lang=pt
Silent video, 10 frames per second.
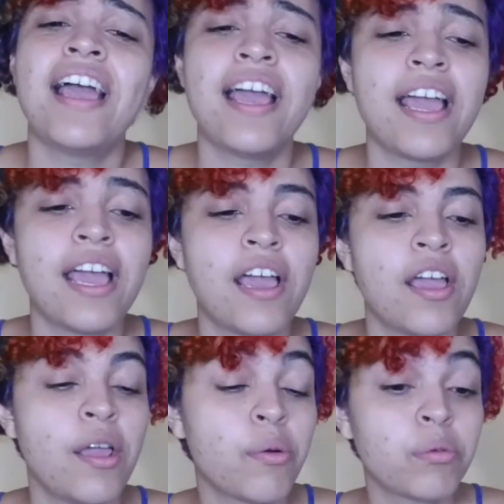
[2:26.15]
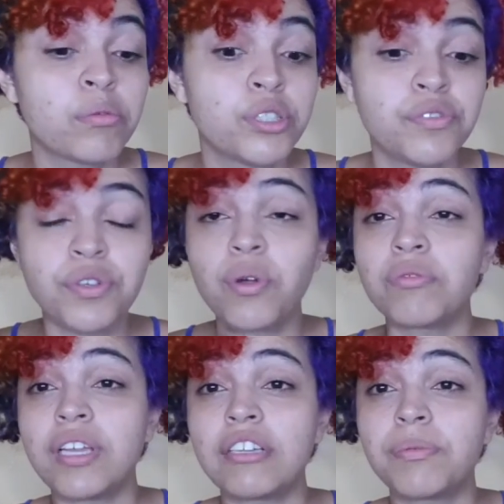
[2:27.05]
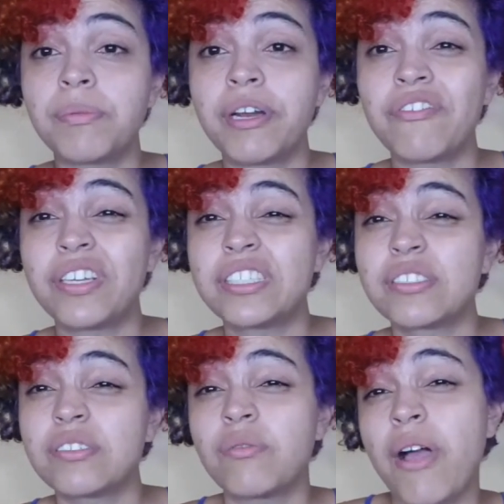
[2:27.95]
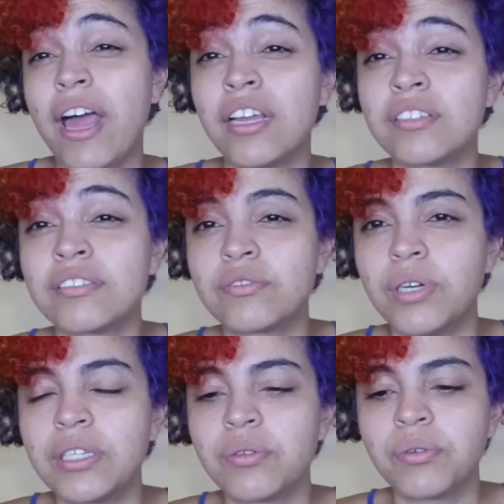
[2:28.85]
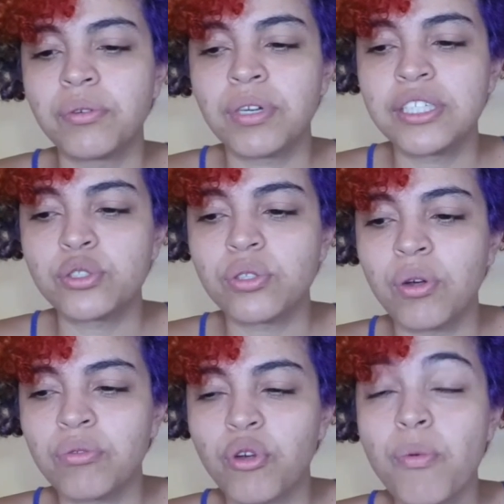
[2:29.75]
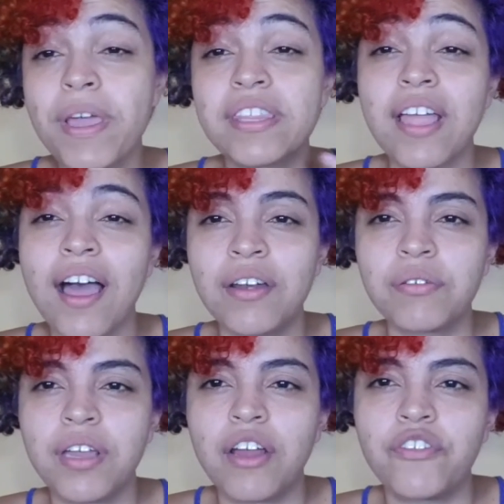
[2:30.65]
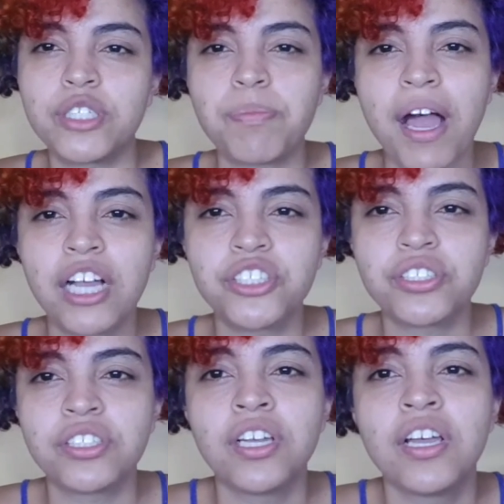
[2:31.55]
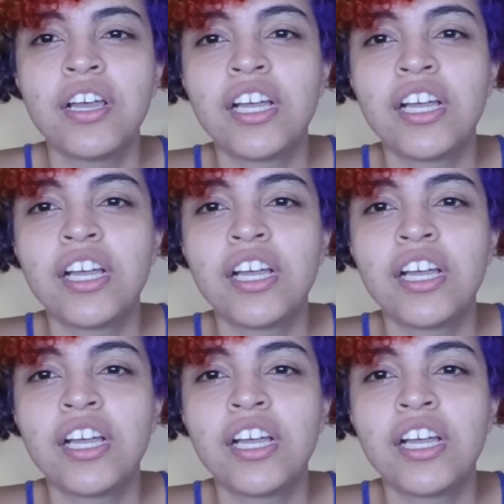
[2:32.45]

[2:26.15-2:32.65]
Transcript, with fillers: É, eu tive contato a primeira vez com ela quando lançou um documentário que ela fez parte